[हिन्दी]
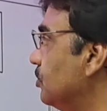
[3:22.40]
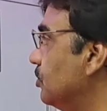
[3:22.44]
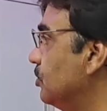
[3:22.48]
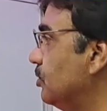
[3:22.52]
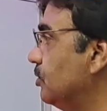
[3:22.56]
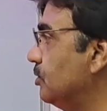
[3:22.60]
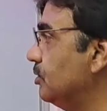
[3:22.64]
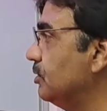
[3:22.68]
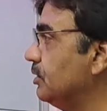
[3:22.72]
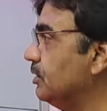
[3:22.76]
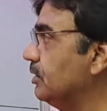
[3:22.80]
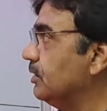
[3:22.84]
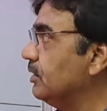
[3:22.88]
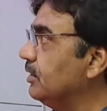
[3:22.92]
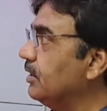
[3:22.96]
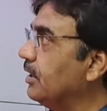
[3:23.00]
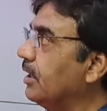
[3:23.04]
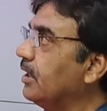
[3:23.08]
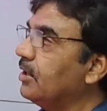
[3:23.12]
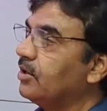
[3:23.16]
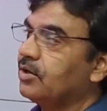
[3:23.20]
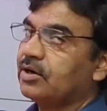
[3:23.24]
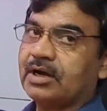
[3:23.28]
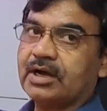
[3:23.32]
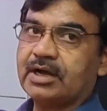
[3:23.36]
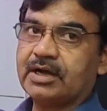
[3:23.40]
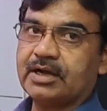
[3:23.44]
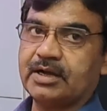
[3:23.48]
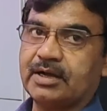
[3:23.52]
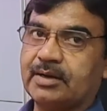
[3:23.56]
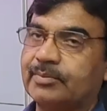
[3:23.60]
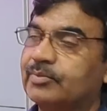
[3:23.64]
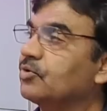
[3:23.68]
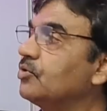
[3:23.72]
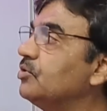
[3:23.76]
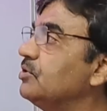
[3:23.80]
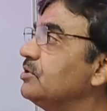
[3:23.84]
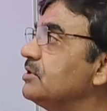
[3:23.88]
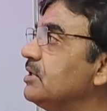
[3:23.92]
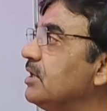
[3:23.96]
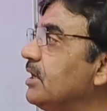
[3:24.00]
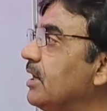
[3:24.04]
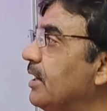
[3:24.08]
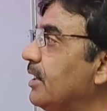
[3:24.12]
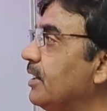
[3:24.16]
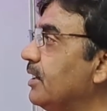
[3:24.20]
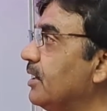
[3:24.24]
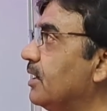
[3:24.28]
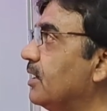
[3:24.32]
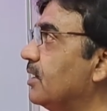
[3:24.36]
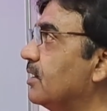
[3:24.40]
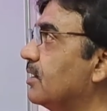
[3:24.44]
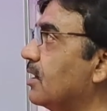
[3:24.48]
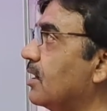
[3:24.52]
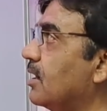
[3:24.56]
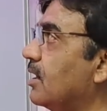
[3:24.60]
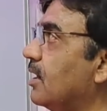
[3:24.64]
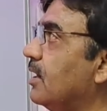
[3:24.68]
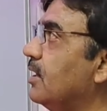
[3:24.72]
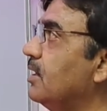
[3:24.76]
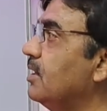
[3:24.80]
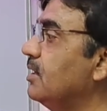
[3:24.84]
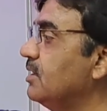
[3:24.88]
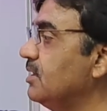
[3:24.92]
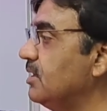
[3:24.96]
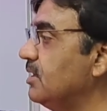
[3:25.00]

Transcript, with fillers: तो ये आपको इसलिए इंडिकेट कर रहे